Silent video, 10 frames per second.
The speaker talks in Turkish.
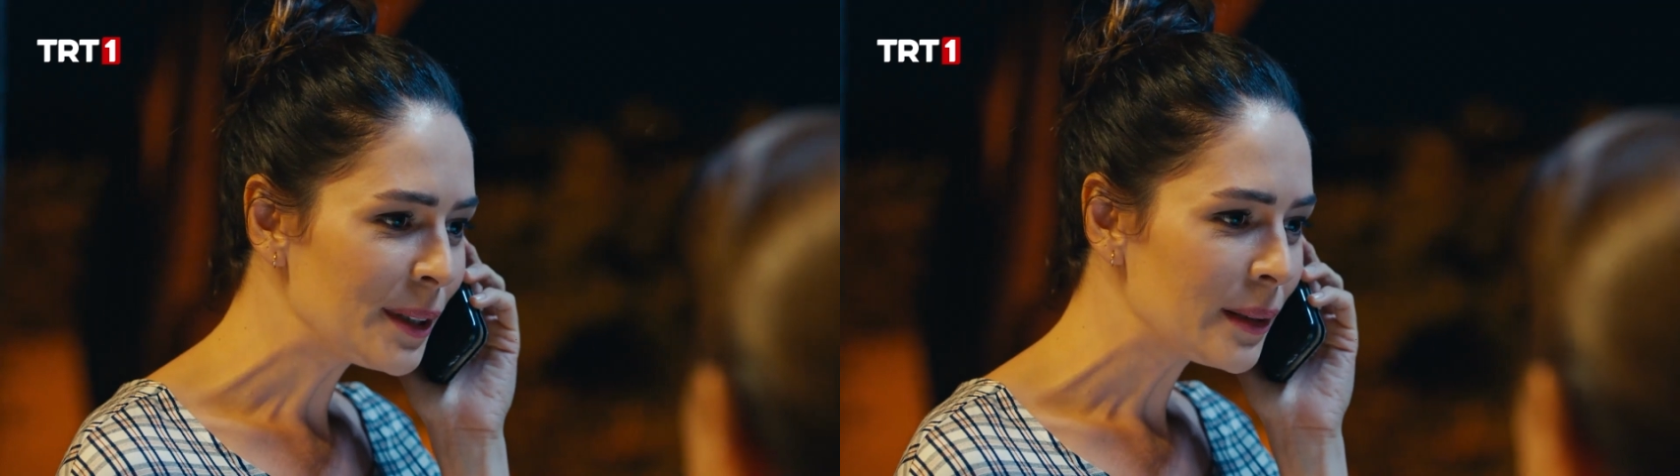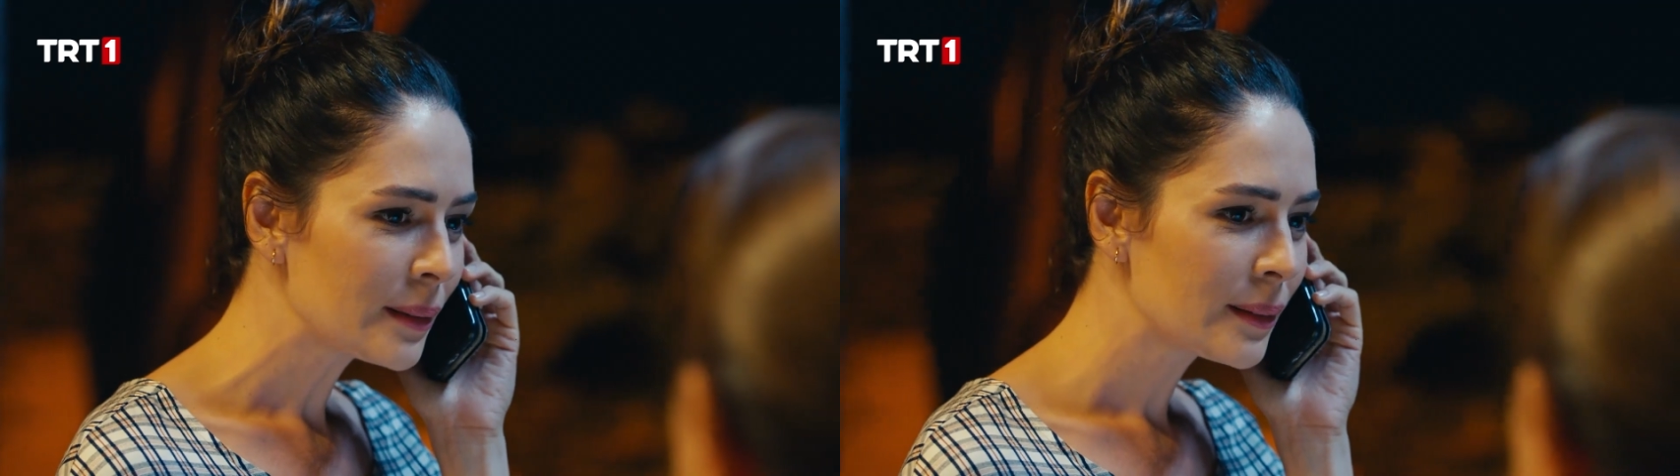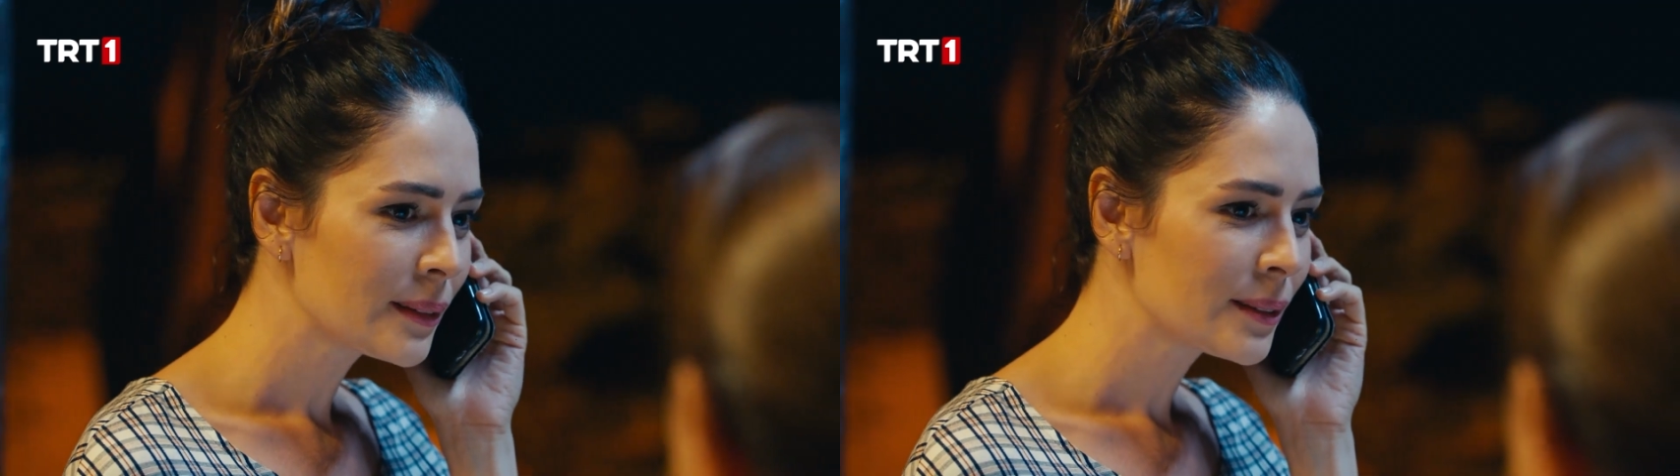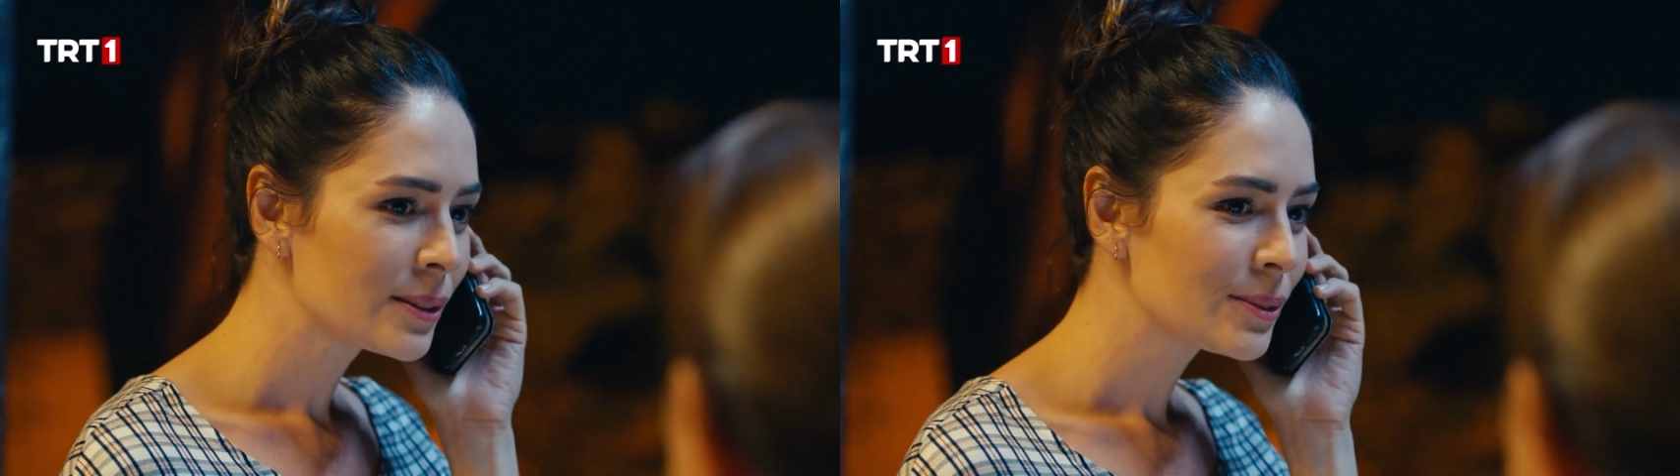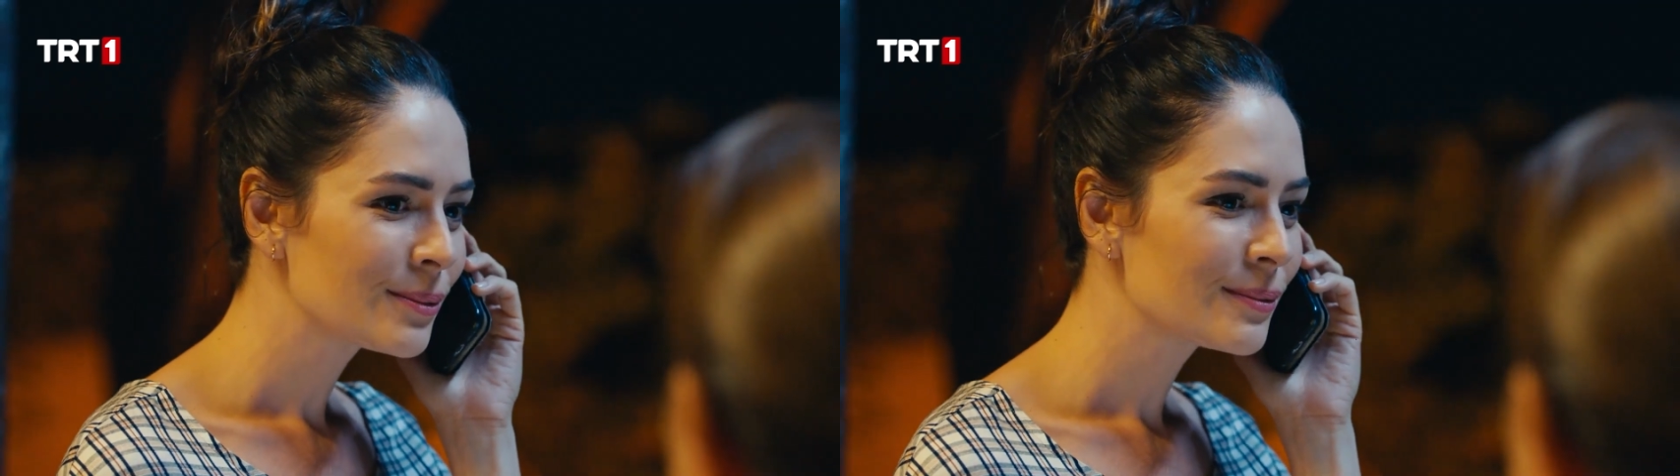mi?
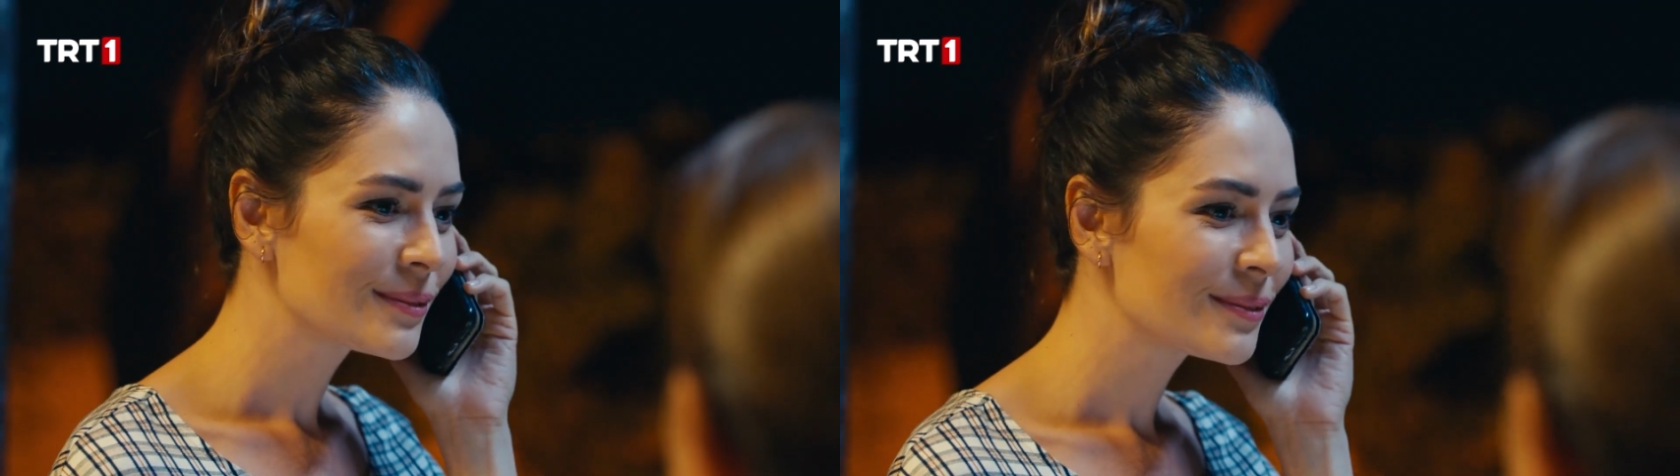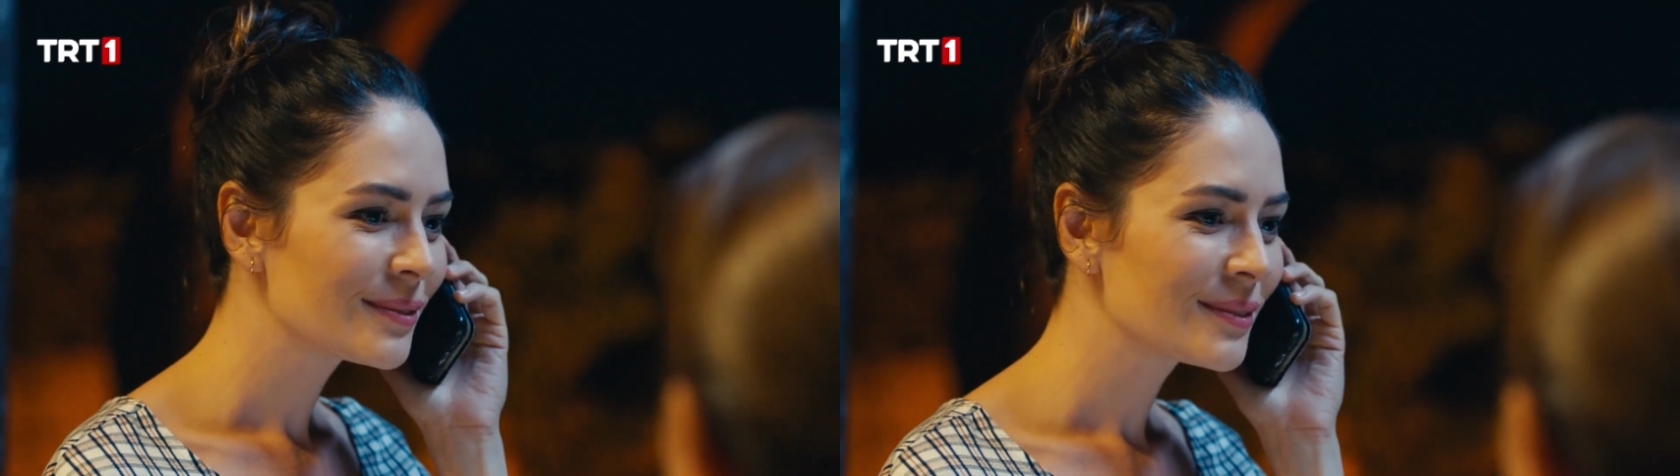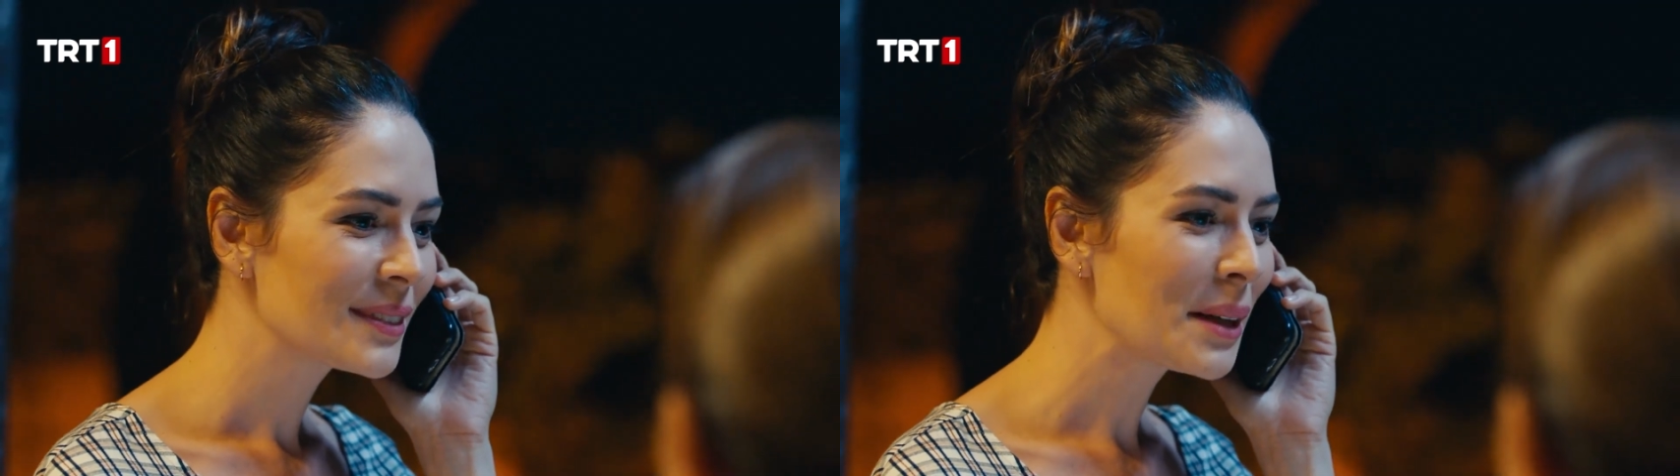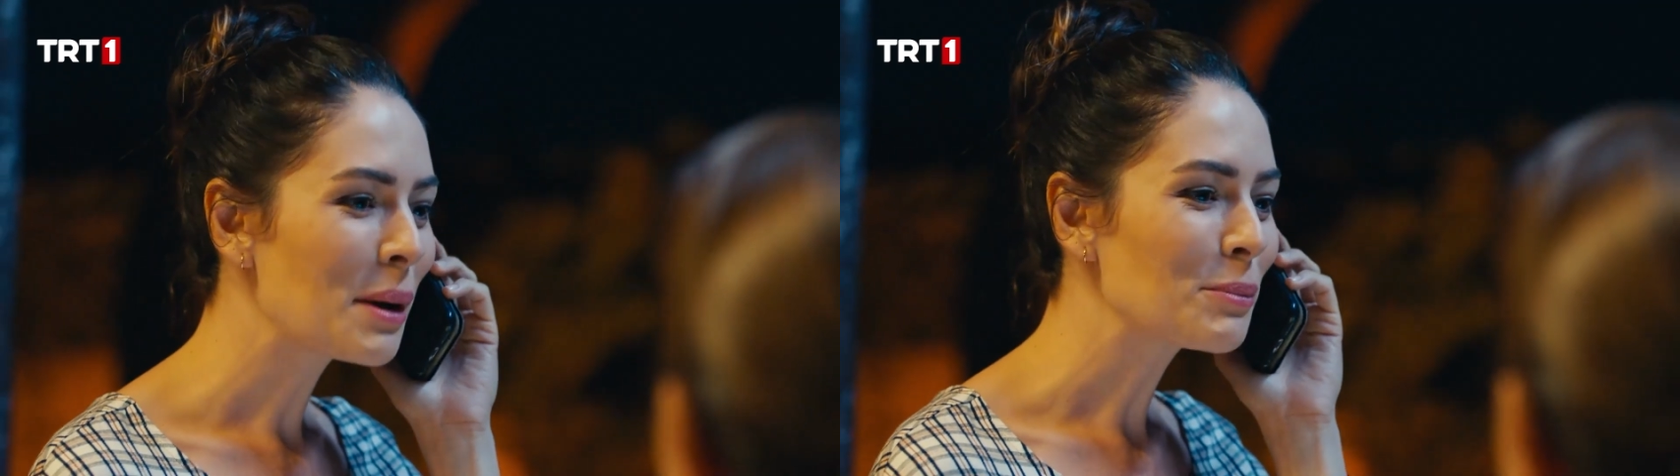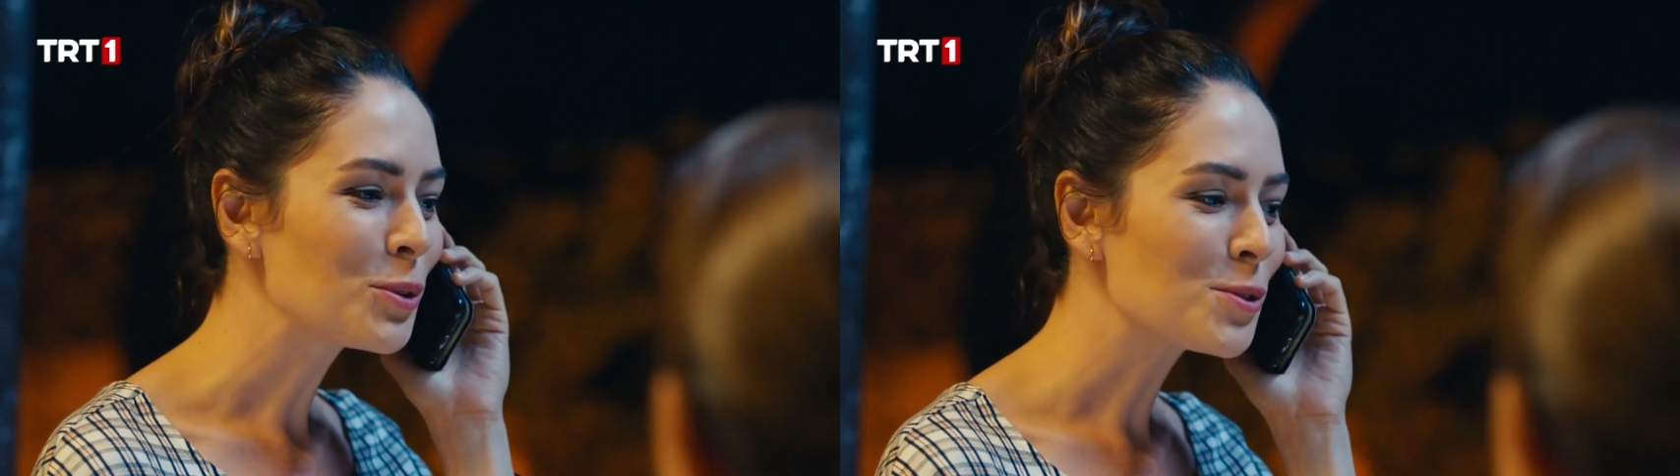Tamam